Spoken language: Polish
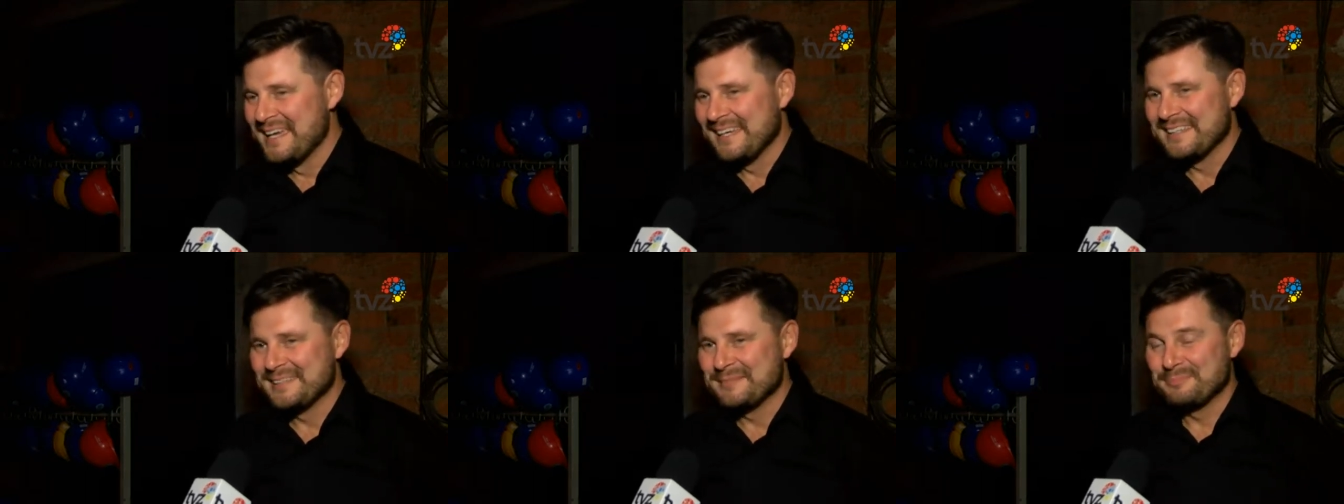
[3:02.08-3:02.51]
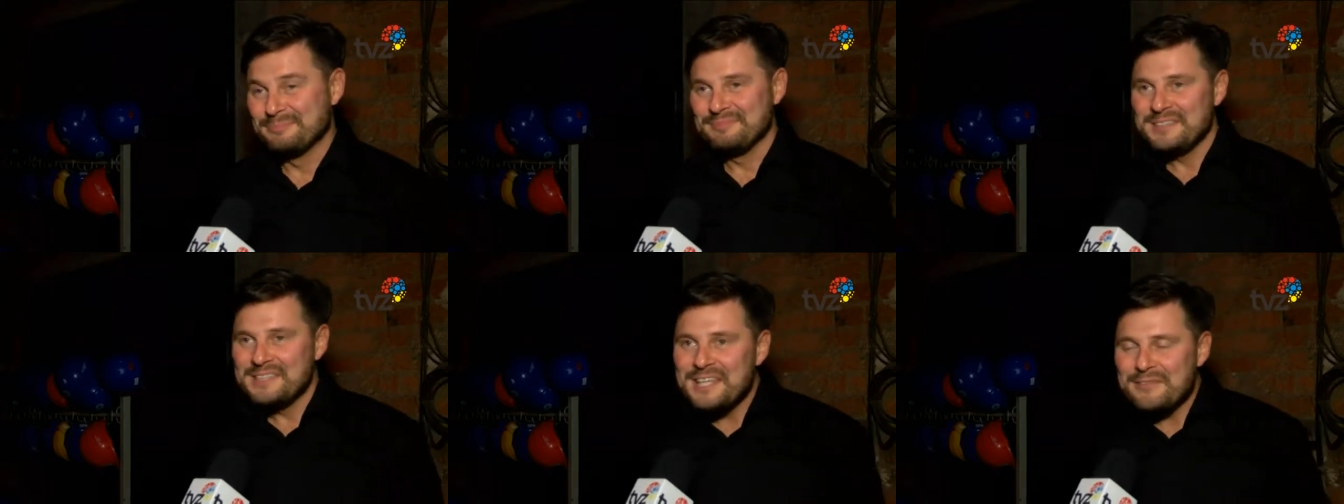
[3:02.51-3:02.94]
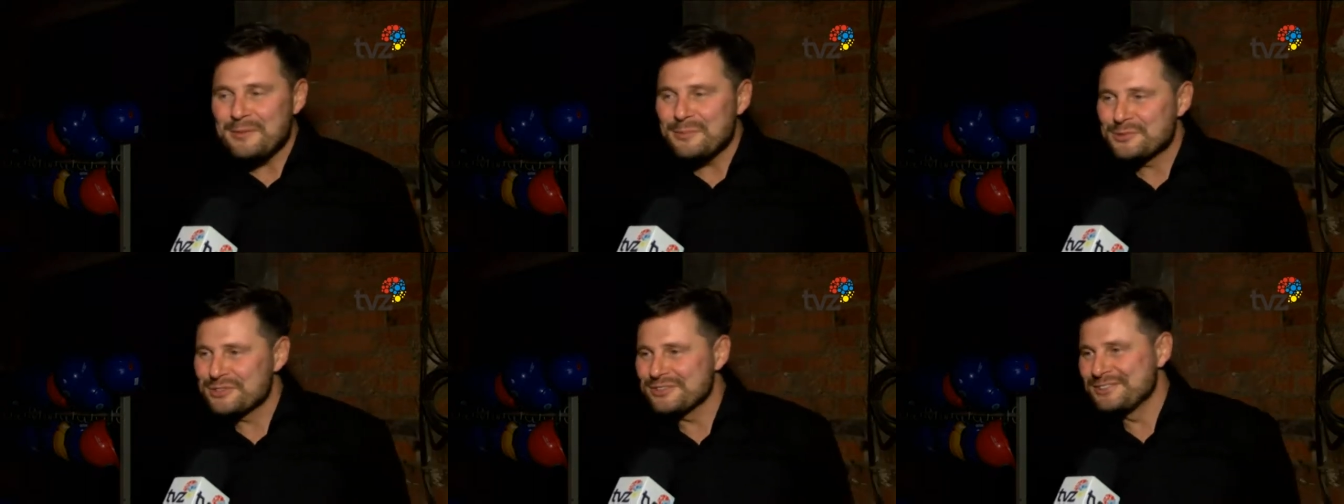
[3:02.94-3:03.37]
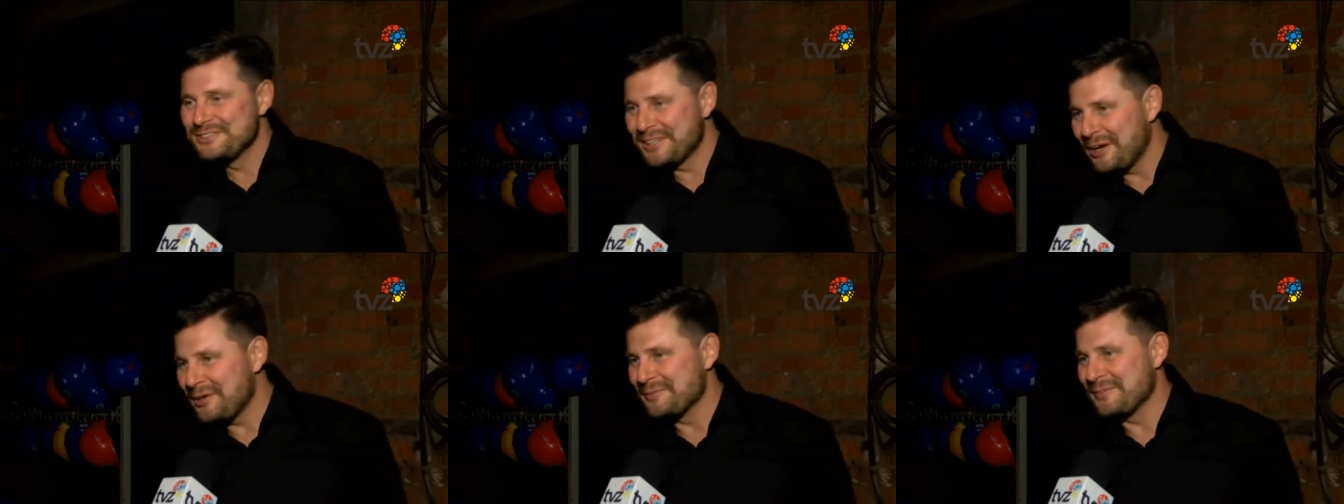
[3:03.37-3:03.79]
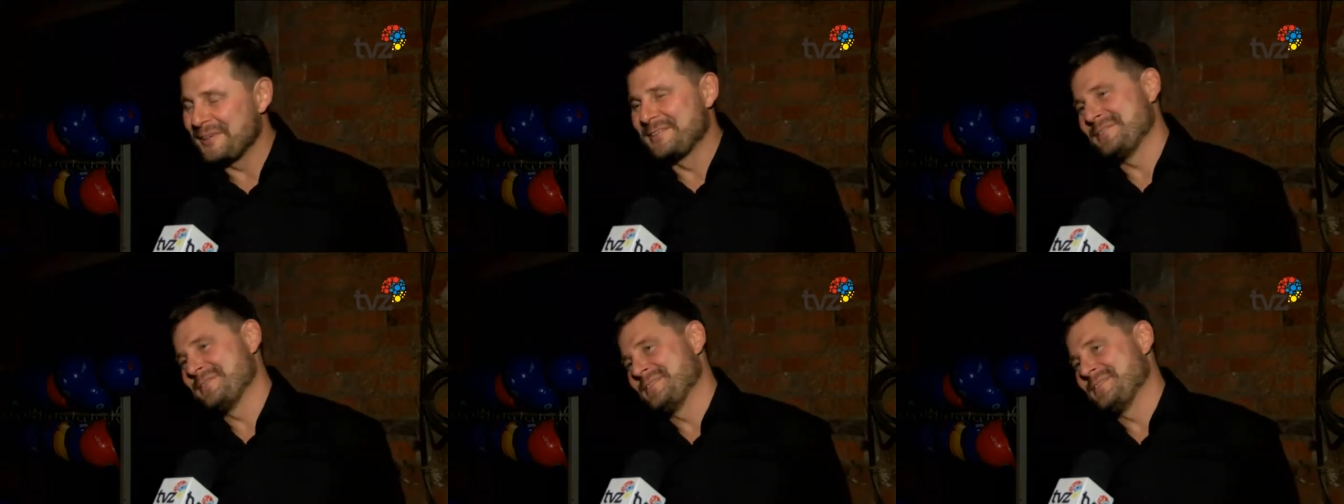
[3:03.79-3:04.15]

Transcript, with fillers: E, nie wiem, czy gdziekolwiek